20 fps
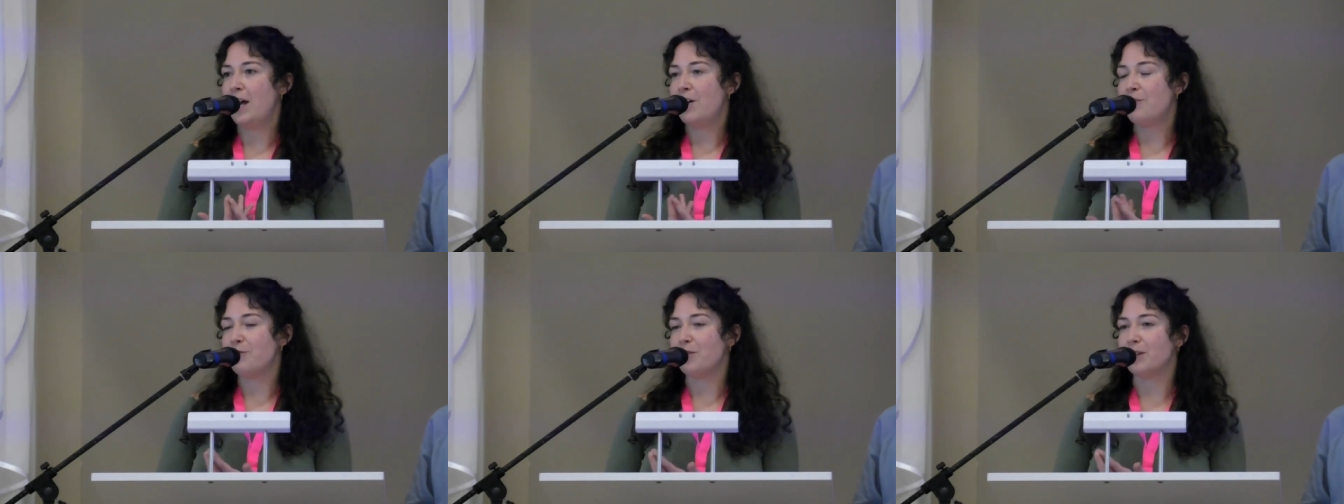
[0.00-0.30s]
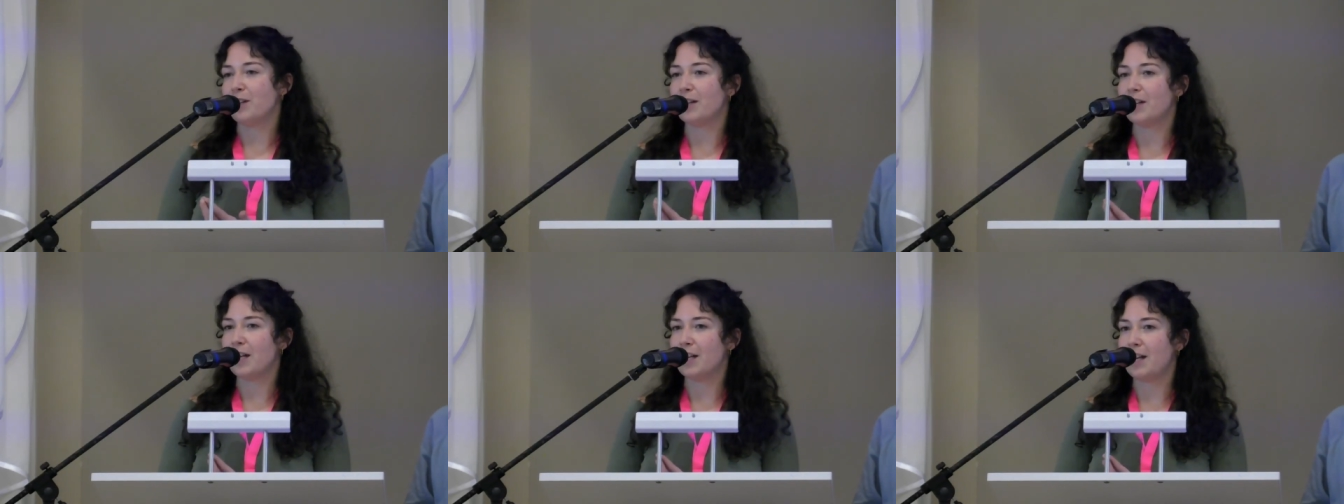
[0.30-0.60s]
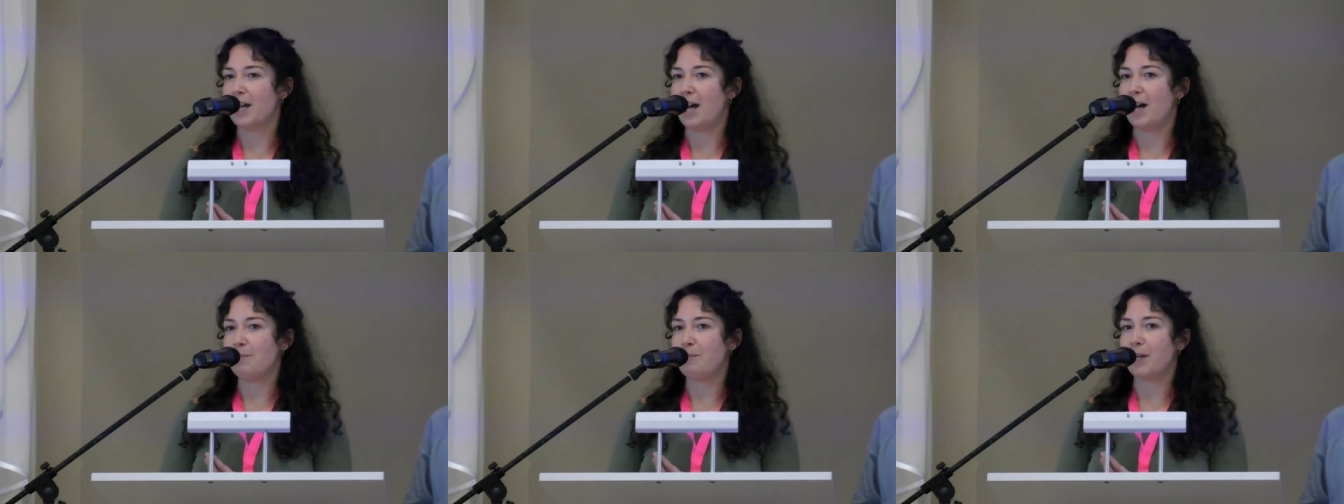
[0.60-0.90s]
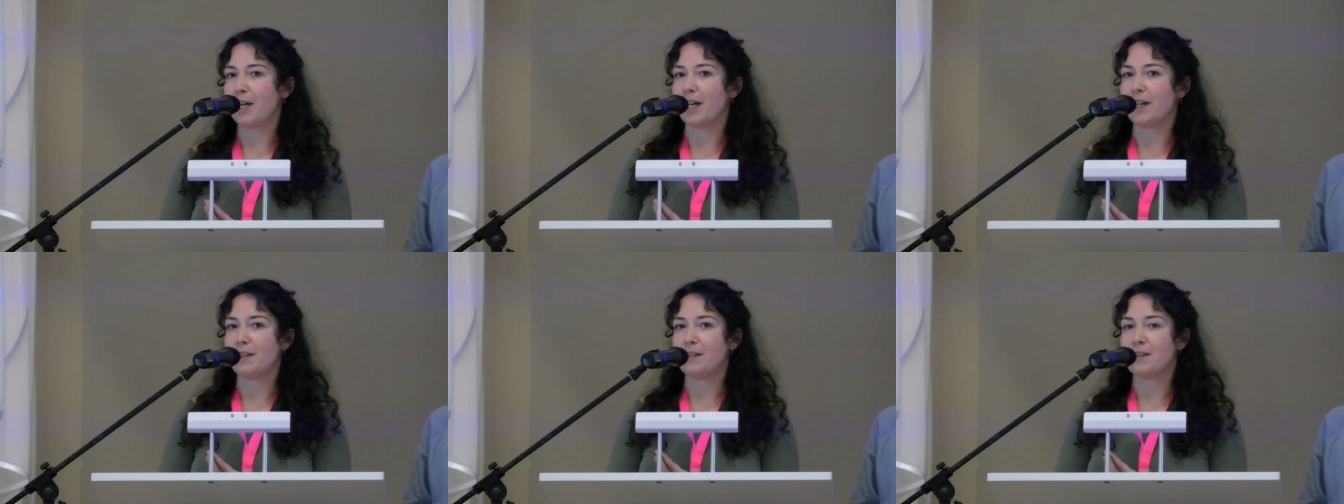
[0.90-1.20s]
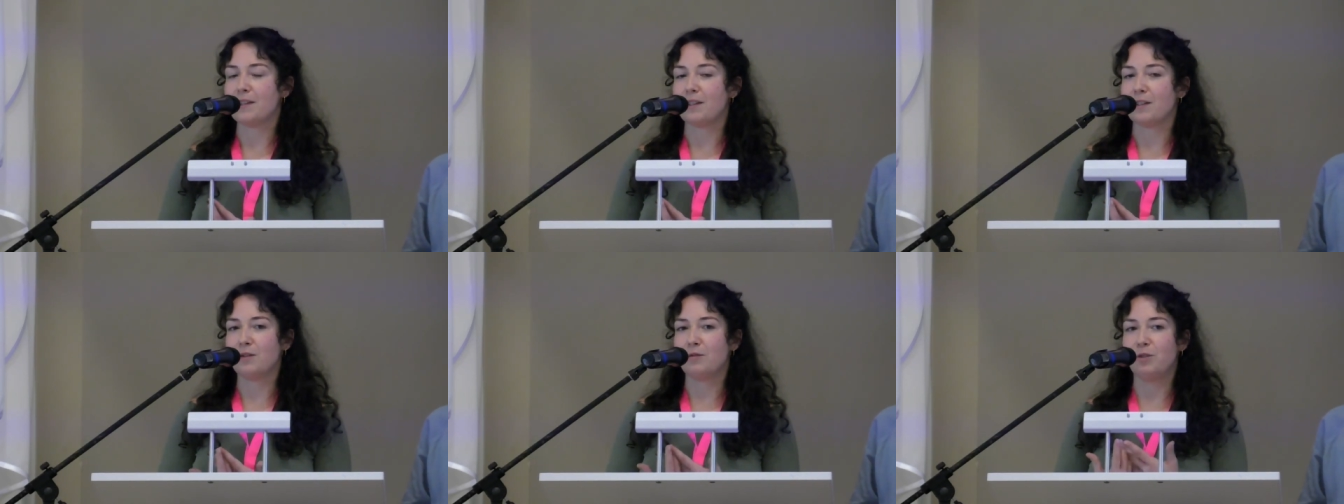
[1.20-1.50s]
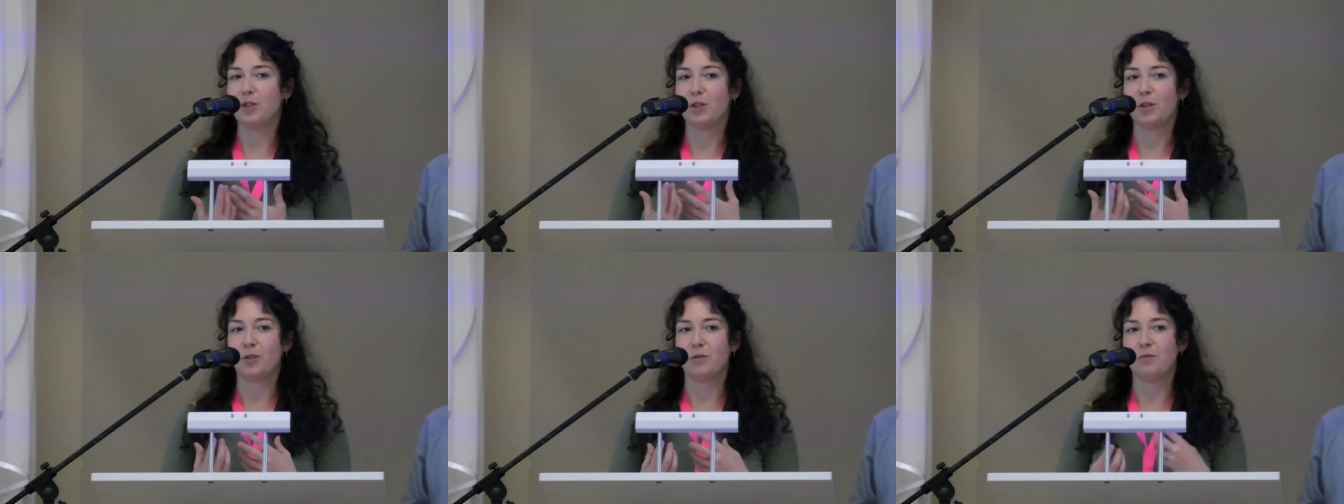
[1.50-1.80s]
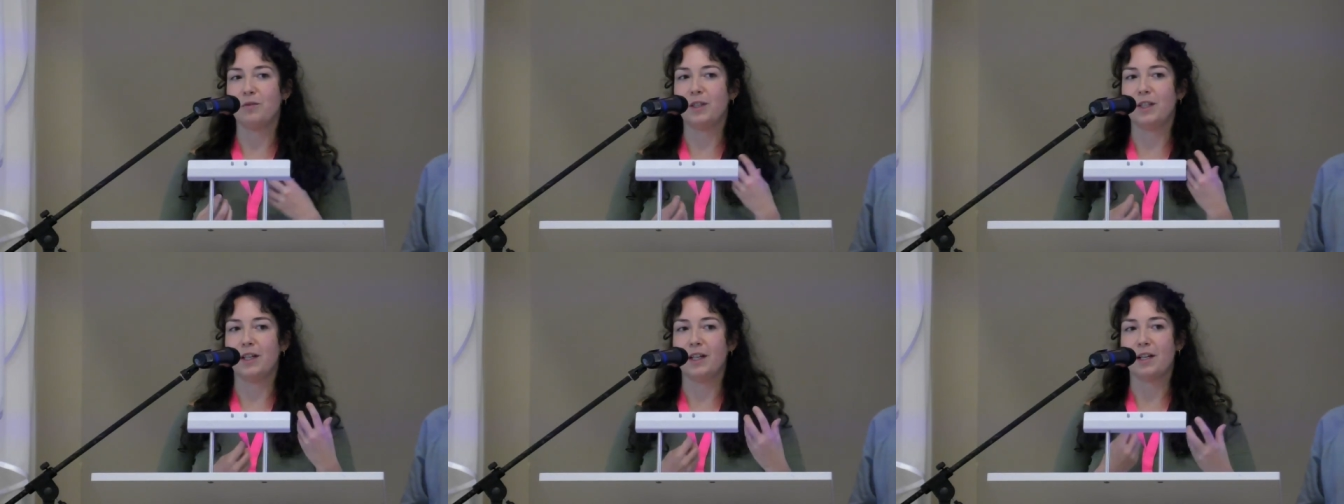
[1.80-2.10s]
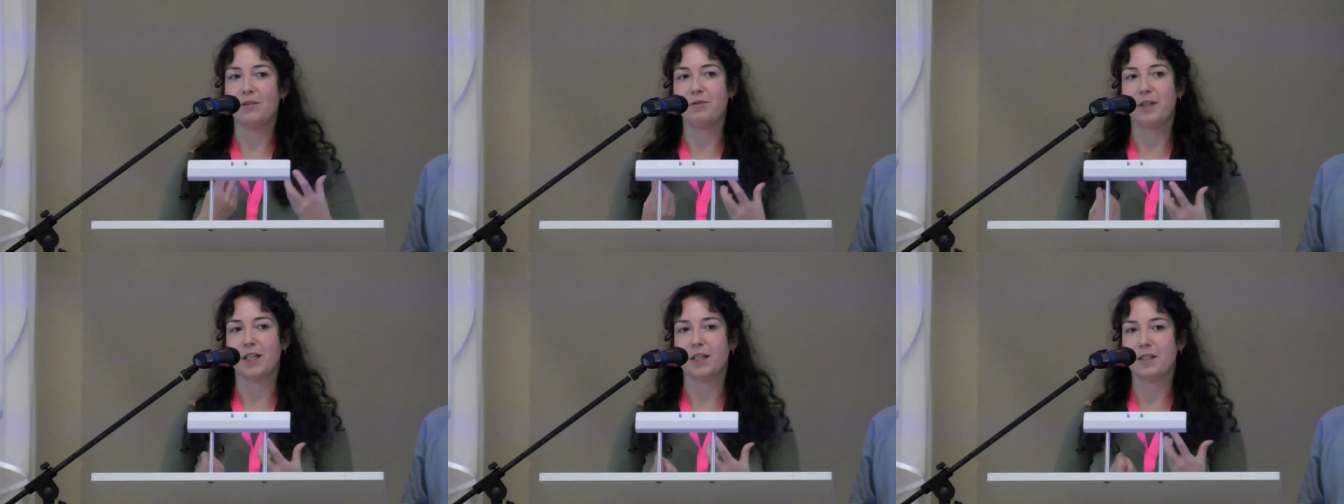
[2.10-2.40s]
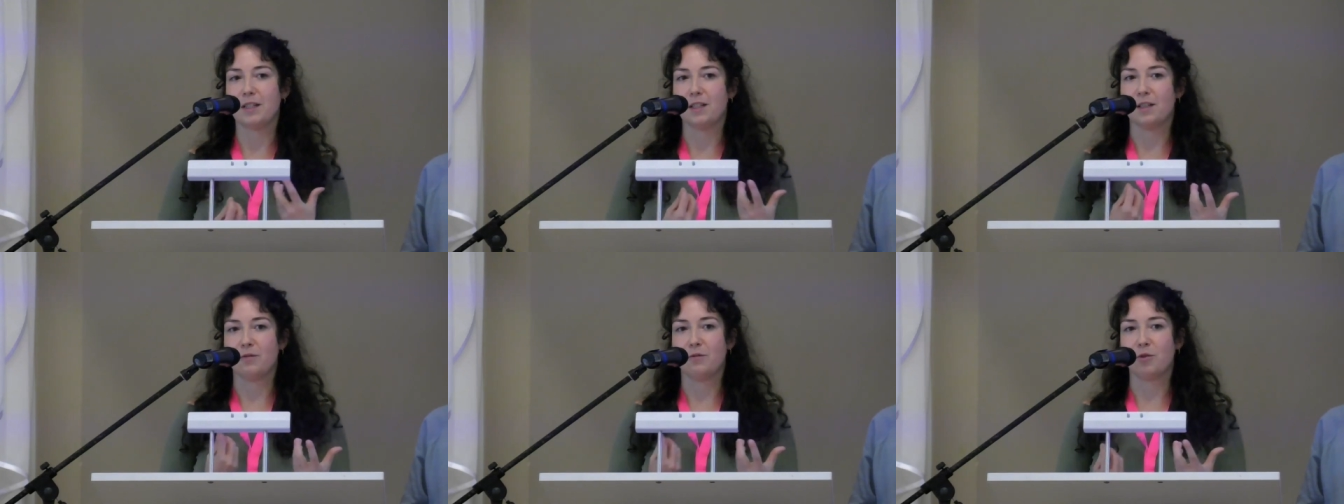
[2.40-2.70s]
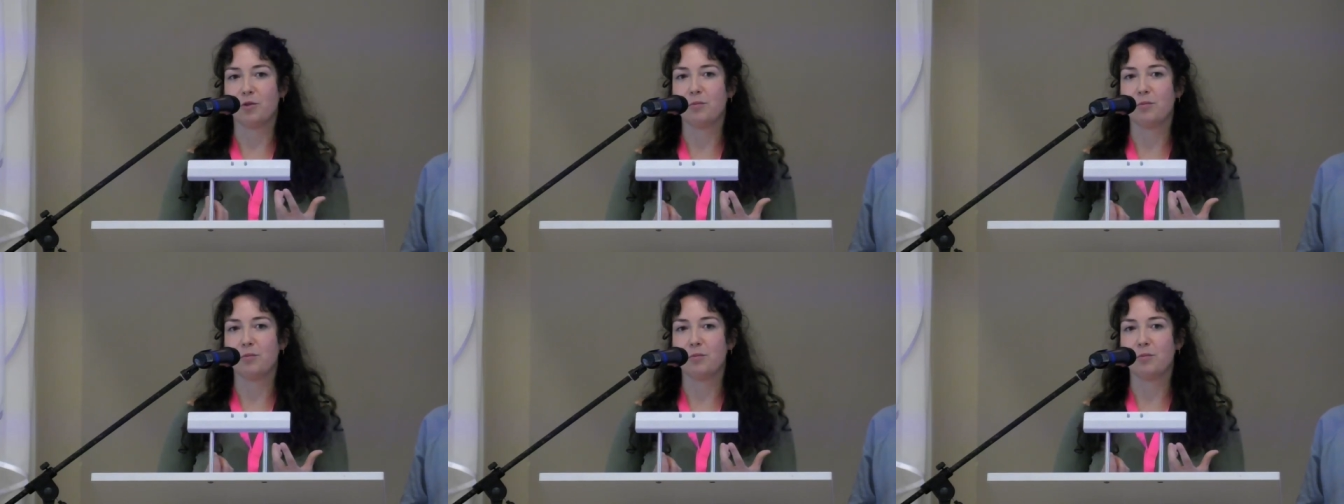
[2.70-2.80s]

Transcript: voneinander abgrenzen, wie können wir reflektieren,